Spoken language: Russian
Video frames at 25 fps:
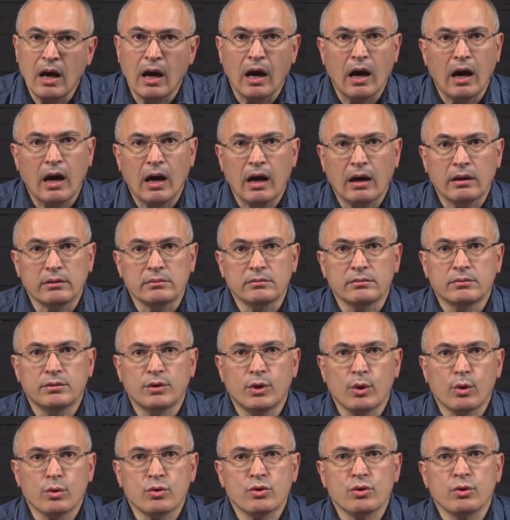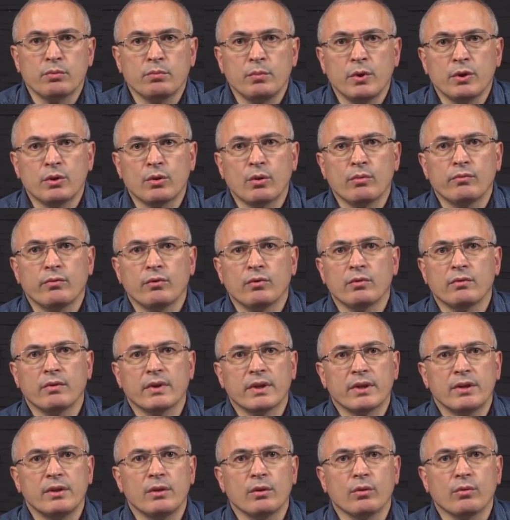А 300-метровую
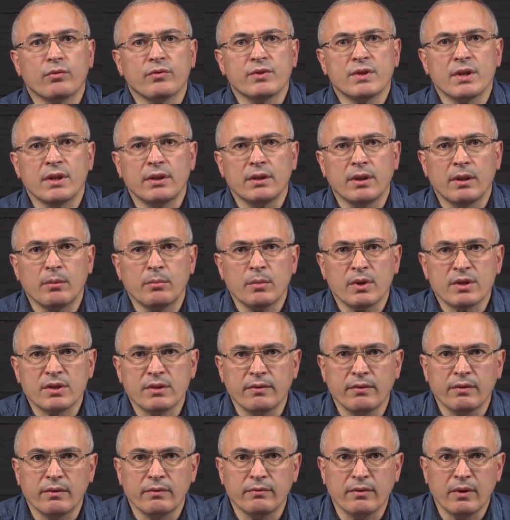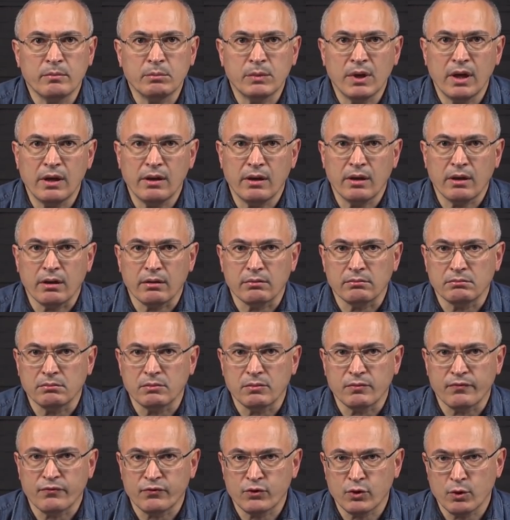квартиру в центре Москвы вам дали
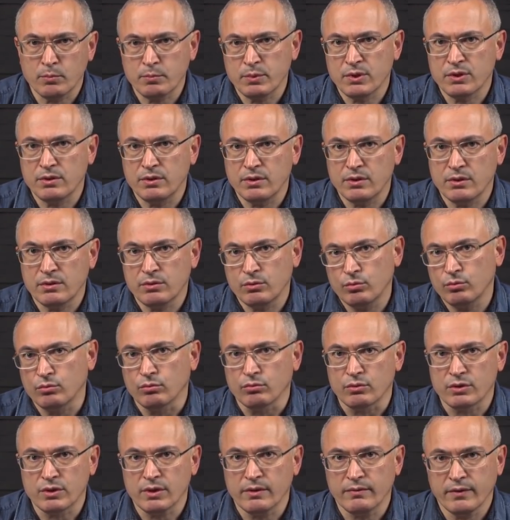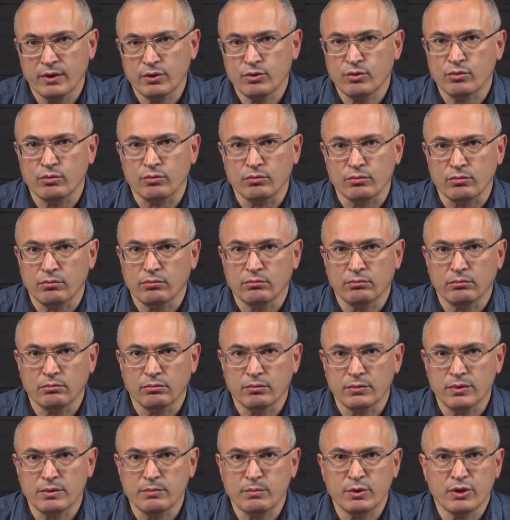в собственность ну, за вашу
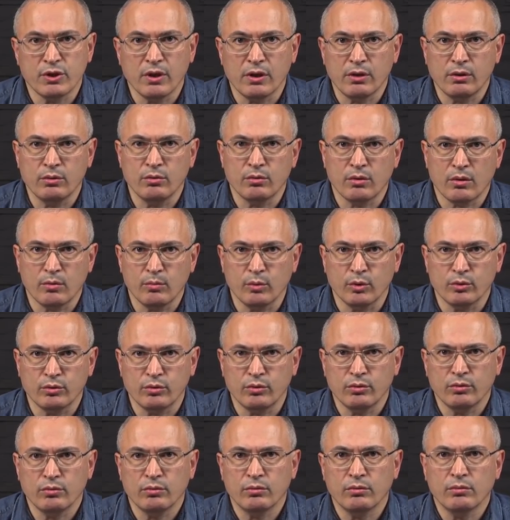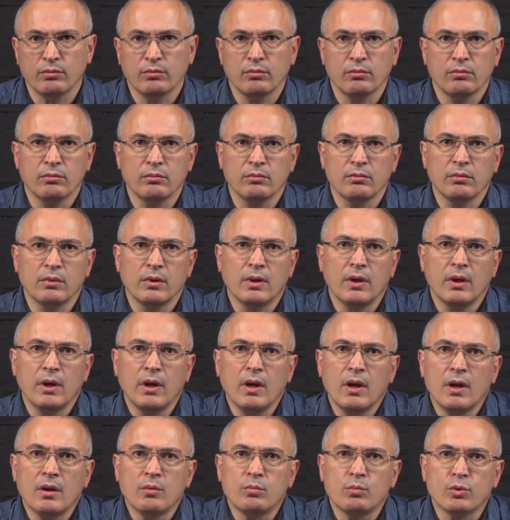замечательную работу.
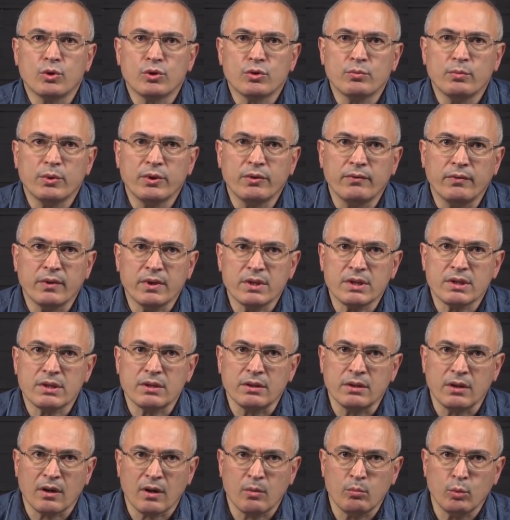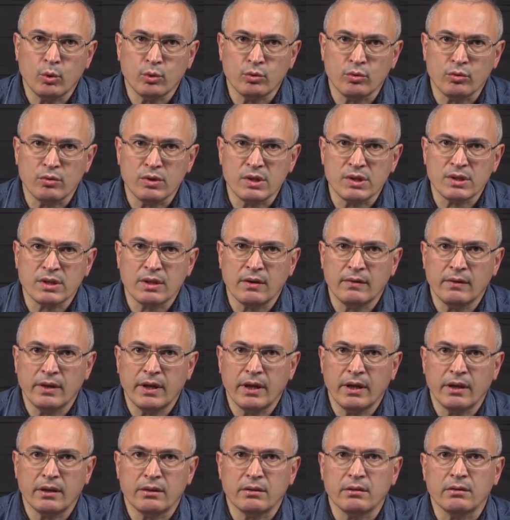Может быть, вас на работу
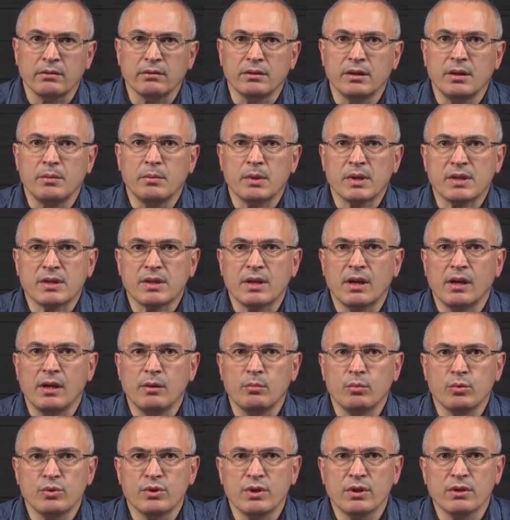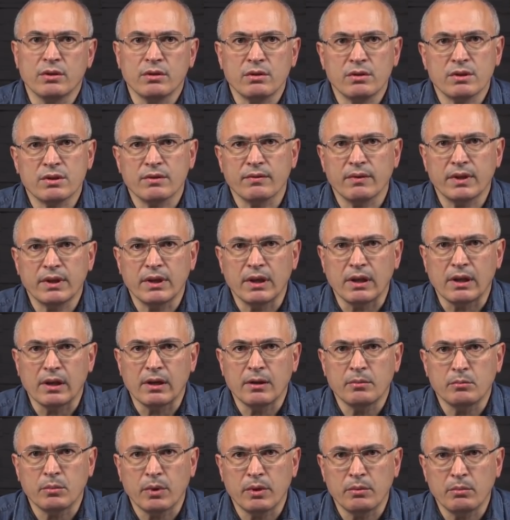доставляет немецкий лимузин с
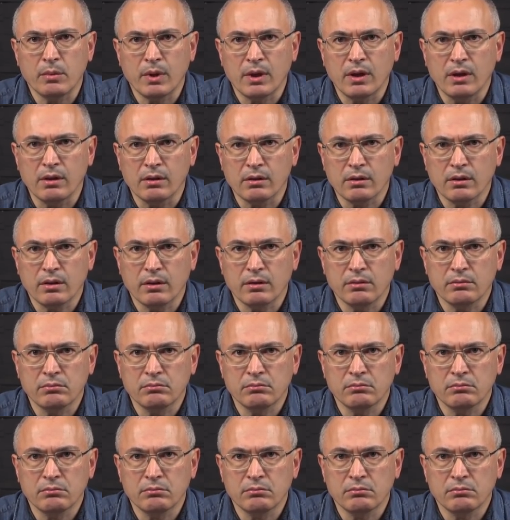водителем и мигалкой?